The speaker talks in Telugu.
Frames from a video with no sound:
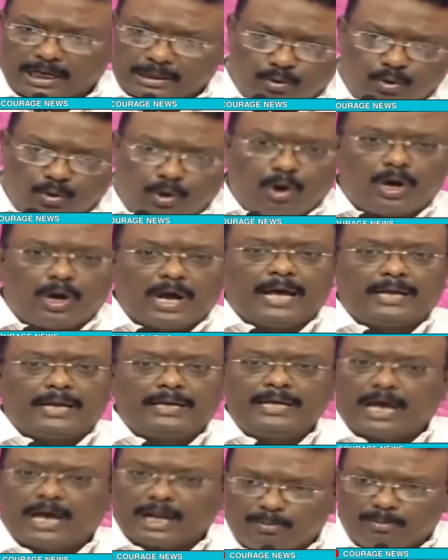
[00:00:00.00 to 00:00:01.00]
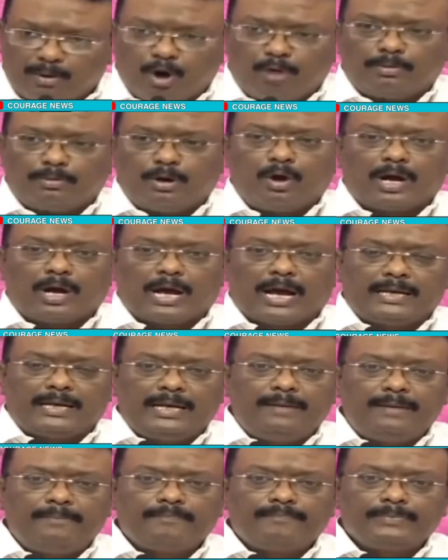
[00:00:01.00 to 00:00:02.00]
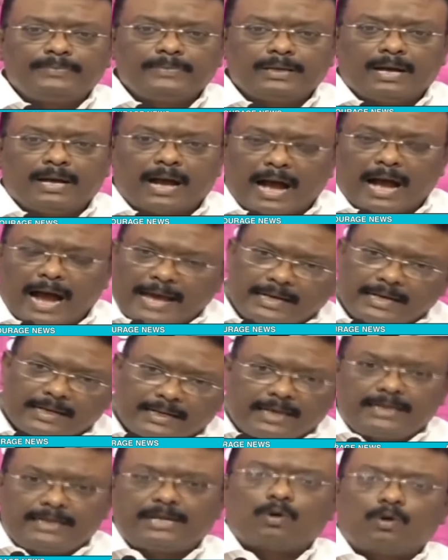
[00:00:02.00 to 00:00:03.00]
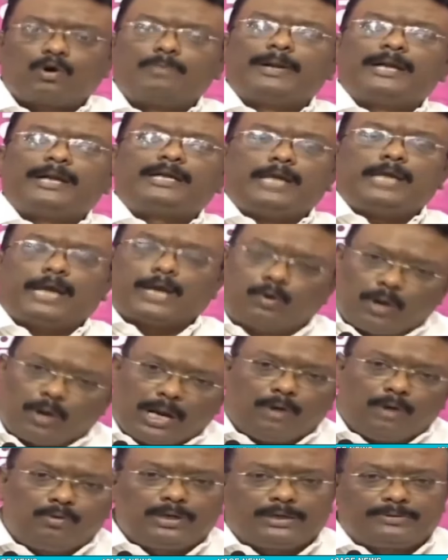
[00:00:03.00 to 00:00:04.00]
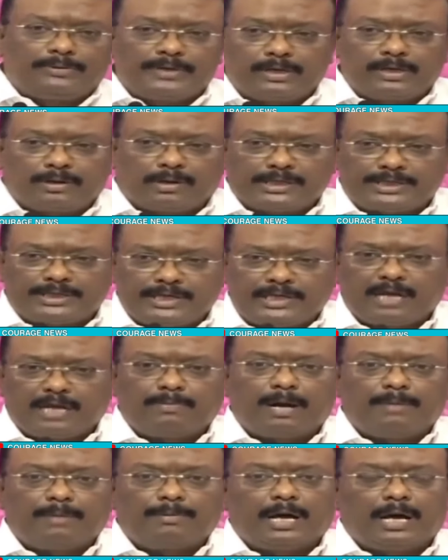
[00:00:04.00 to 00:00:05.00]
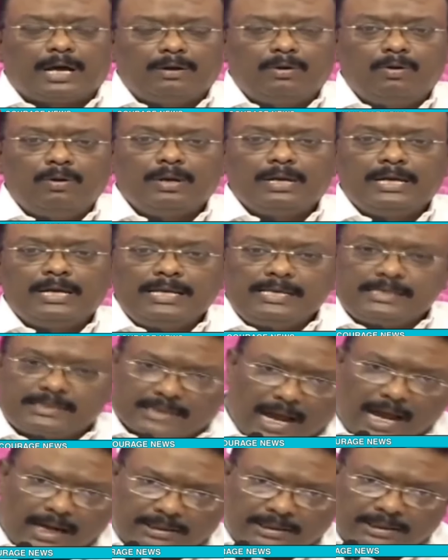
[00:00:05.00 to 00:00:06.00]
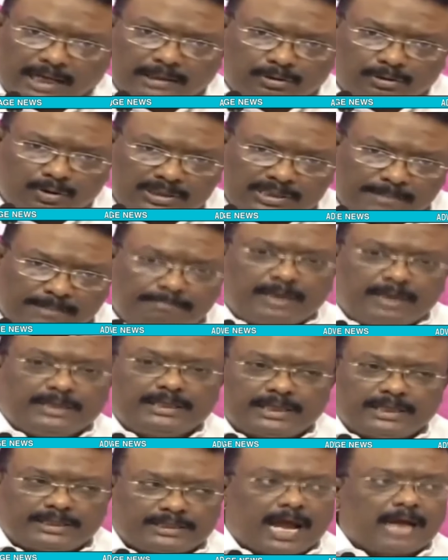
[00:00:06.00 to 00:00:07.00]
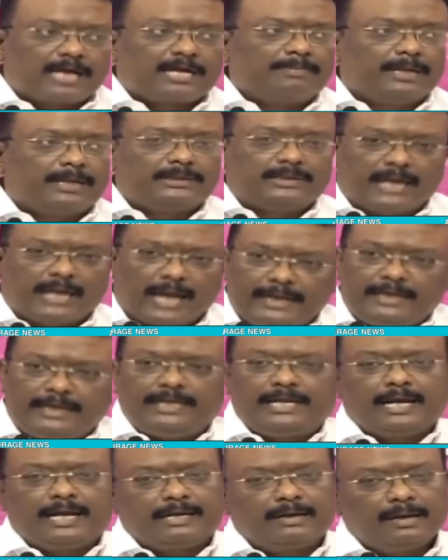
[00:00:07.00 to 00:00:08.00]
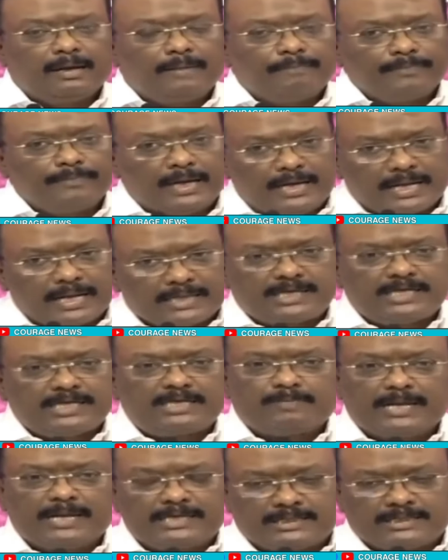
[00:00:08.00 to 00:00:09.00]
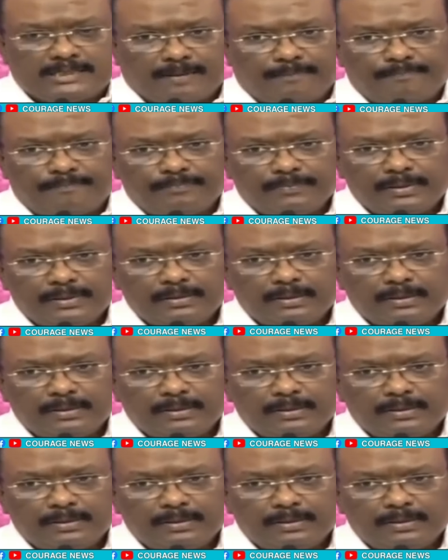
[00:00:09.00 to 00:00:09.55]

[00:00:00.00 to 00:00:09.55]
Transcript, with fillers: చదువులో కానీ అనుభవంలో కానీ ఆయన కంటే ఒక మెట్టి ఎక్కువలే ఉన్నటువంటి ఒక శ్రీధర్ బాబు గారు సాక్షాత్తు సంబంధిత శాఖ మంత్రి ఐటీ అండ్ ఇండస్ట్రీస్ మినిస్టర్